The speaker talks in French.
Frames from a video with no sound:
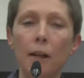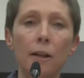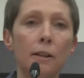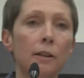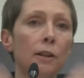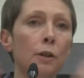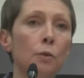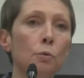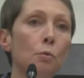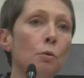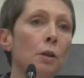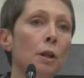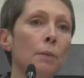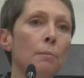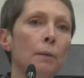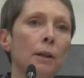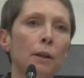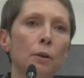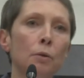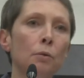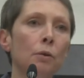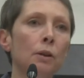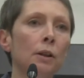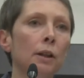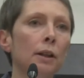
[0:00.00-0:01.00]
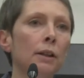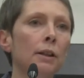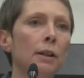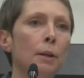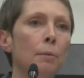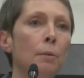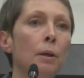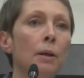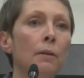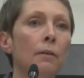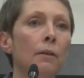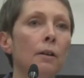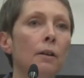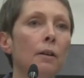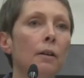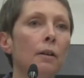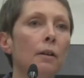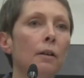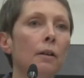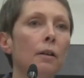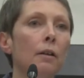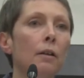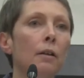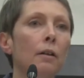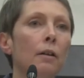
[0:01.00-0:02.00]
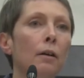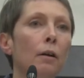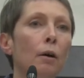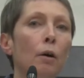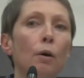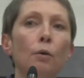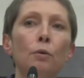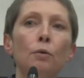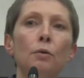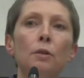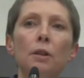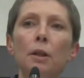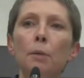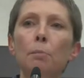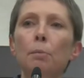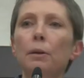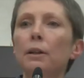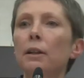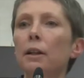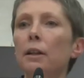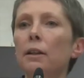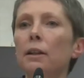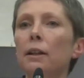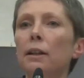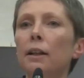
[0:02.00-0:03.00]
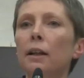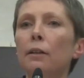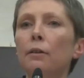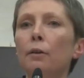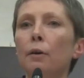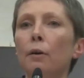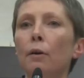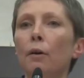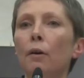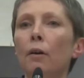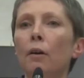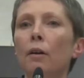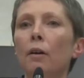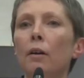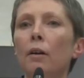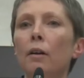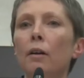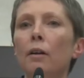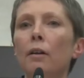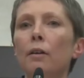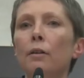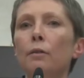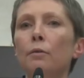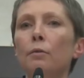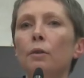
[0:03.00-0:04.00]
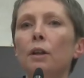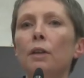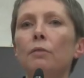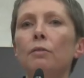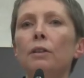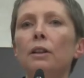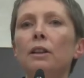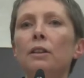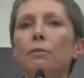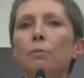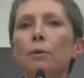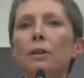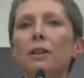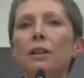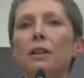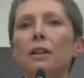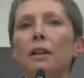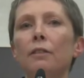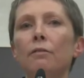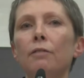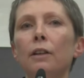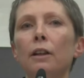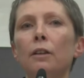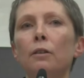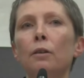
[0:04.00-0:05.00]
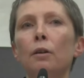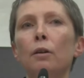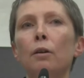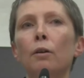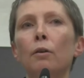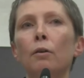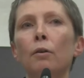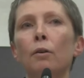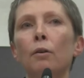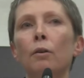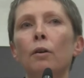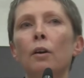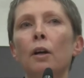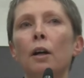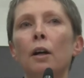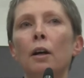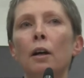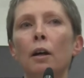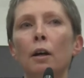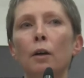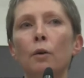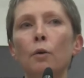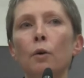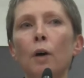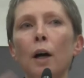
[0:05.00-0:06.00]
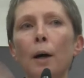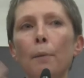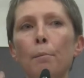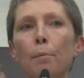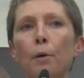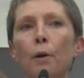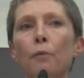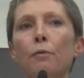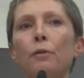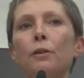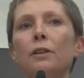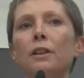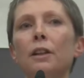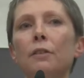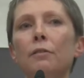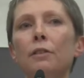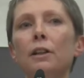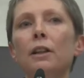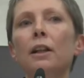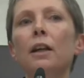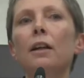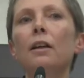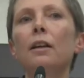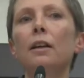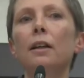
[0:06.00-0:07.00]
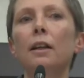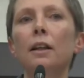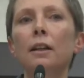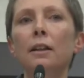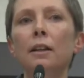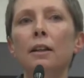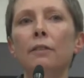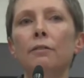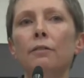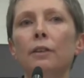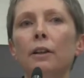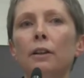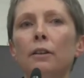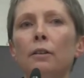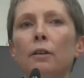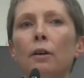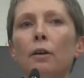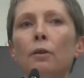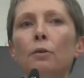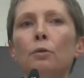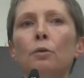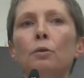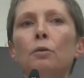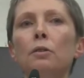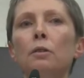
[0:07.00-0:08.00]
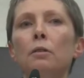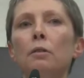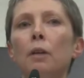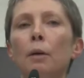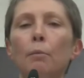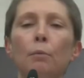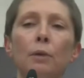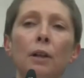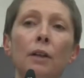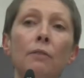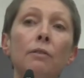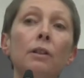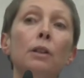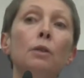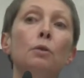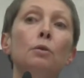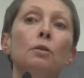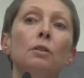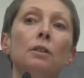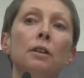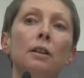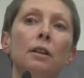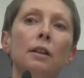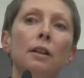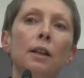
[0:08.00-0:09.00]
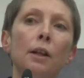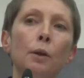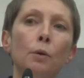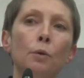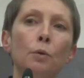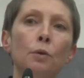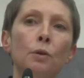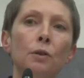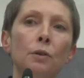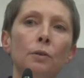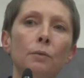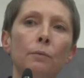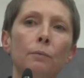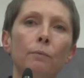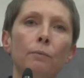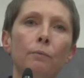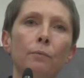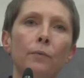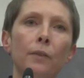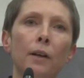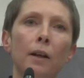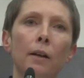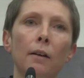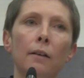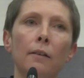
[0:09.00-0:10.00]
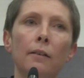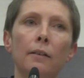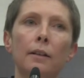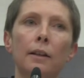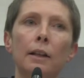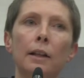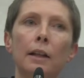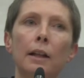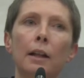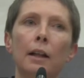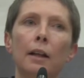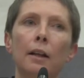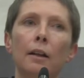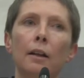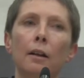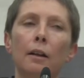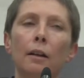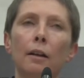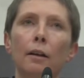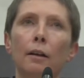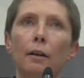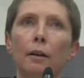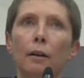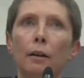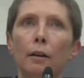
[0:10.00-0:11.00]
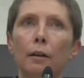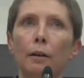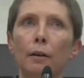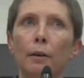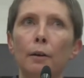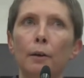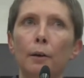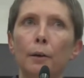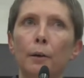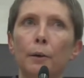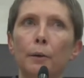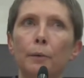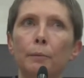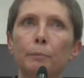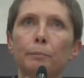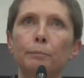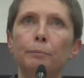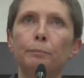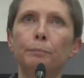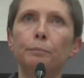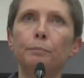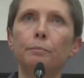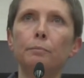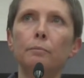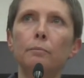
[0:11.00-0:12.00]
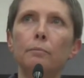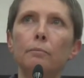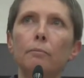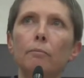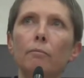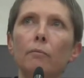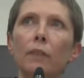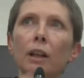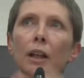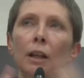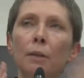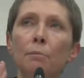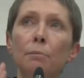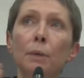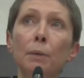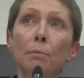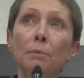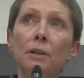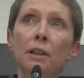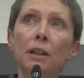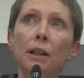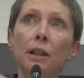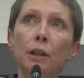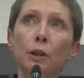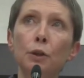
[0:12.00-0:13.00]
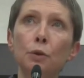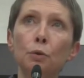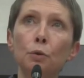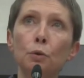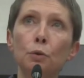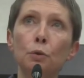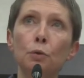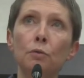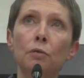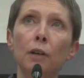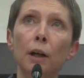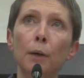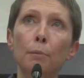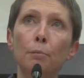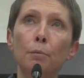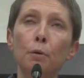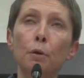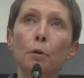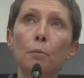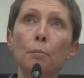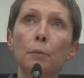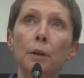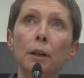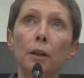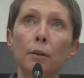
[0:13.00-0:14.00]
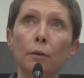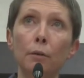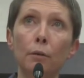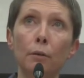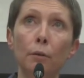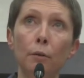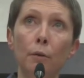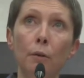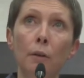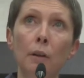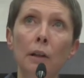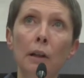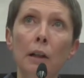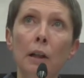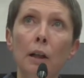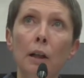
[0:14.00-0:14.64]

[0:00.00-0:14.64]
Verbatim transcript: Et c'est nous qui maintenant Idriss Déby. Or, le type est un dictateur. Donc effectivement, c'est un facteur, euh, le rapport France-Africain est un facteur, de, à mon avis, de sclérose. Hein. Euh, même si les choses s'ouvrent un peu, mais euh,